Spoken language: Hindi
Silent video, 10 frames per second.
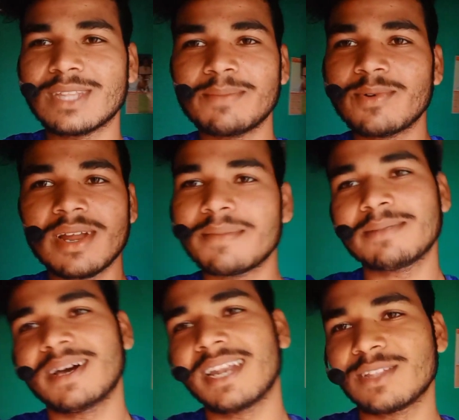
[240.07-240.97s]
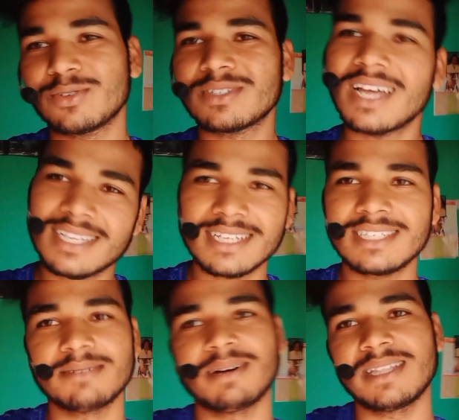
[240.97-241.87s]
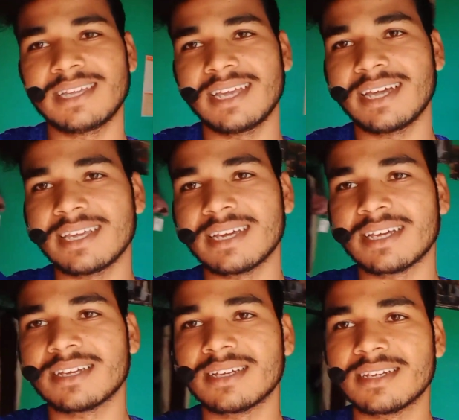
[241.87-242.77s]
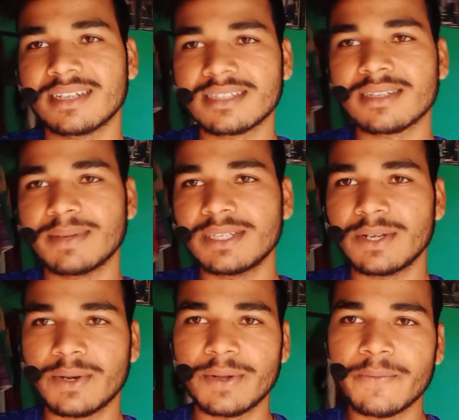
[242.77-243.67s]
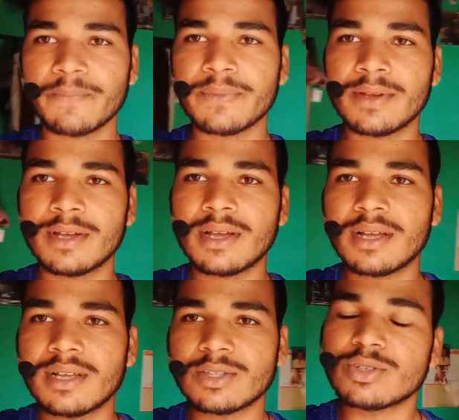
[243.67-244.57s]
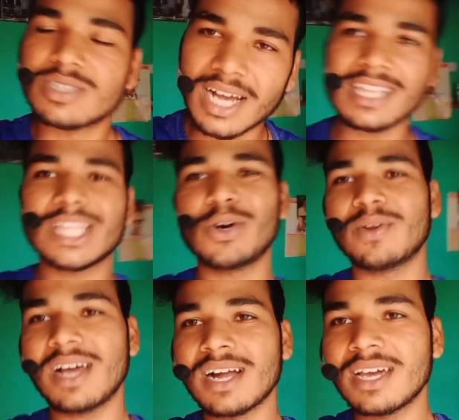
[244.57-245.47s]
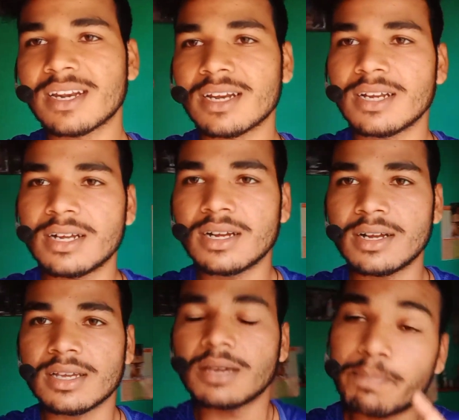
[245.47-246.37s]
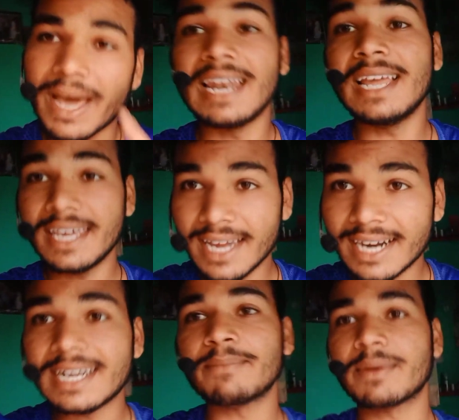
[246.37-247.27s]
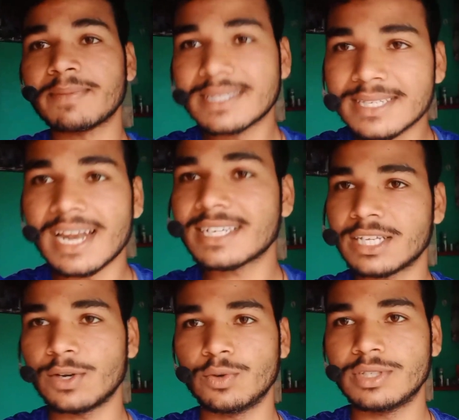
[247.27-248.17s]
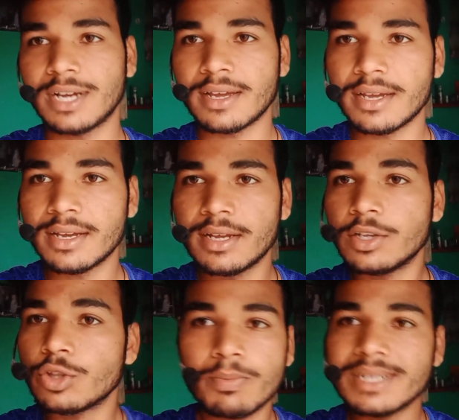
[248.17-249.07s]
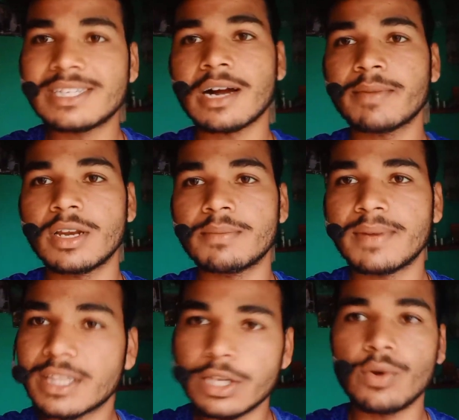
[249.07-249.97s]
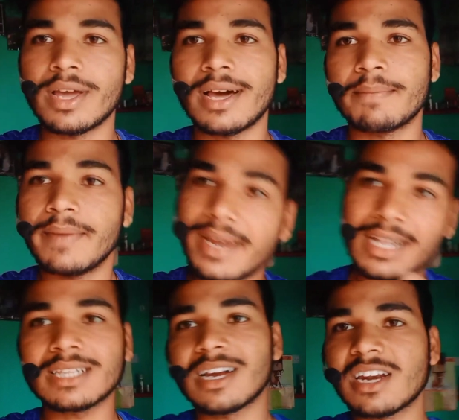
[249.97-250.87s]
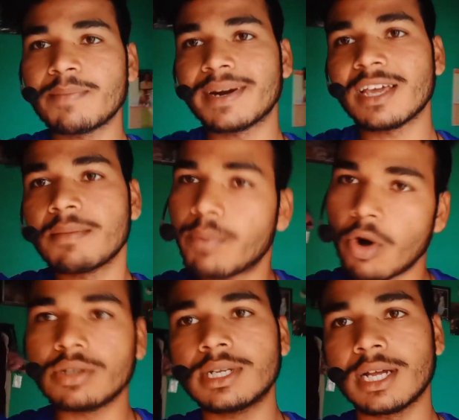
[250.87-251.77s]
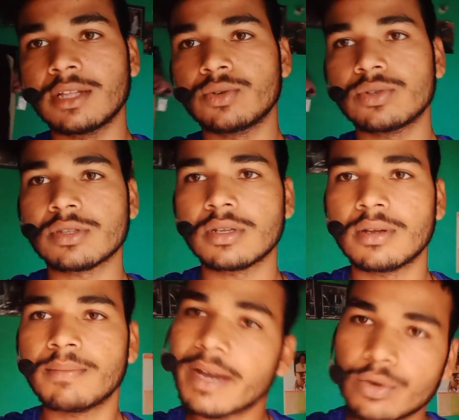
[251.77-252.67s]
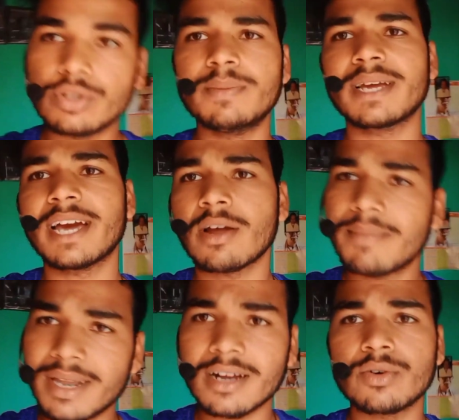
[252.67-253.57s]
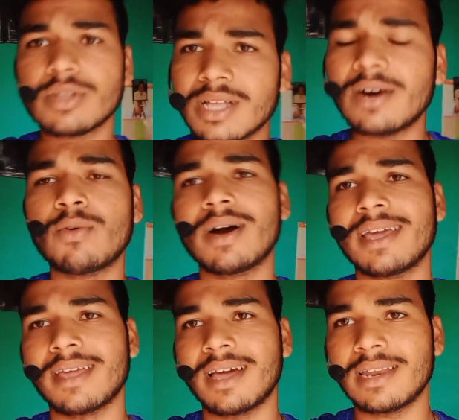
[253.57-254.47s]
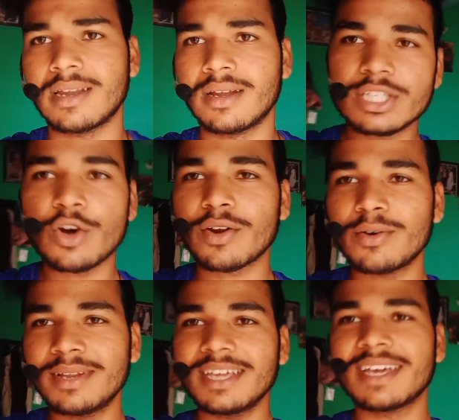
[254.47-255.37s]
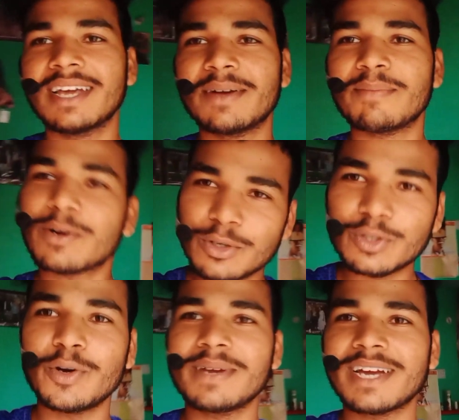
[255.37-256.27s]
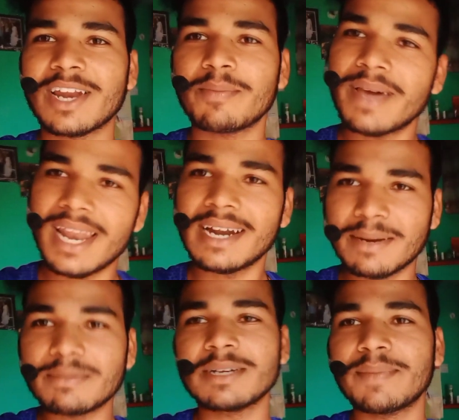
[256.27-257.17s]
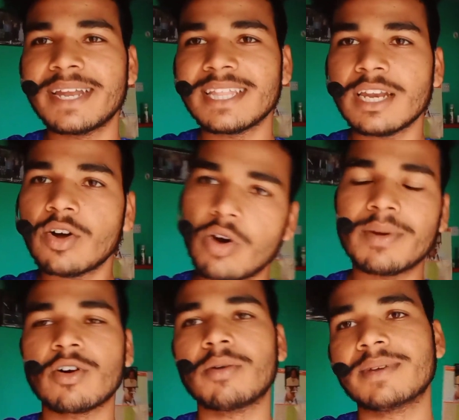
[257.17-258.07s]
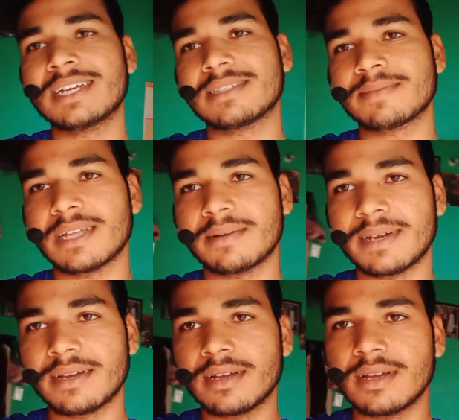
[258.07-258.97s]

होता है पूरा मत मानना दोस्त यार सच्ची बात है यार ये समझ रहे हो तो चाहते हो ना अगर कि पहले ही अटैम्प्ट में सेलेक्शन हो जाए तो मजाक में मत लो यार मेहनत करनी पड़ेगी बहुत ज़्यादा दोस्त मैं खुद भी कह रहा हूँ मेरा खुद का हुआ है यार किसी और को नहीं मैं खुद को भी कह रहा हूँ पहला अटैम्प्ट जब मैंने दिया ना ओवर कॉन्फिडेंस में था मैं